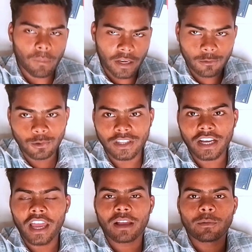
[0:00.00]
मैंने खुद
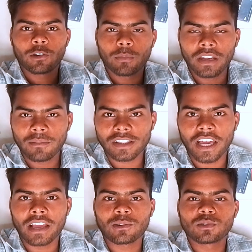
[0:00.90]
देखा एक वीडियो मैंने
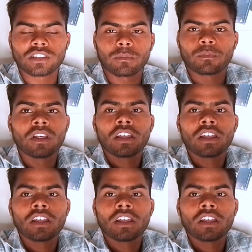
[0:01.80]
बताया कि उसकी